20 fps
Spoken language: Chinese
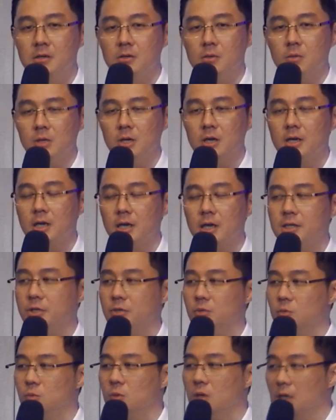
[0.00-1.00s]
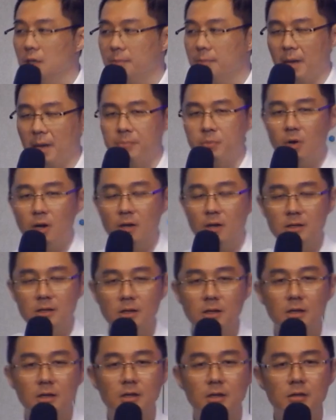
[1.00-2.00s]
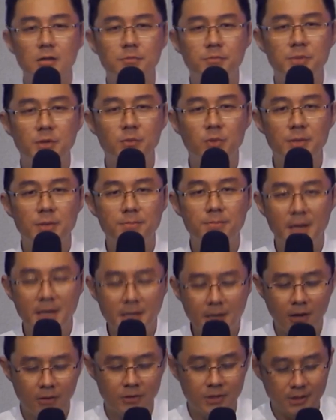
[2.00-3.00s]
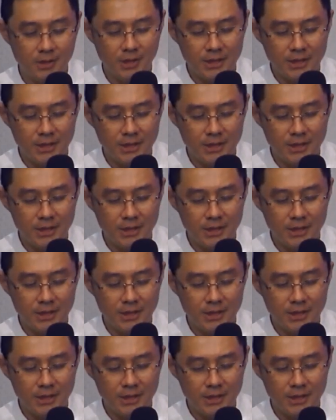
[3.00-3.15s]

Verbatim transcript: 我要看你如何把不好的变为美好的。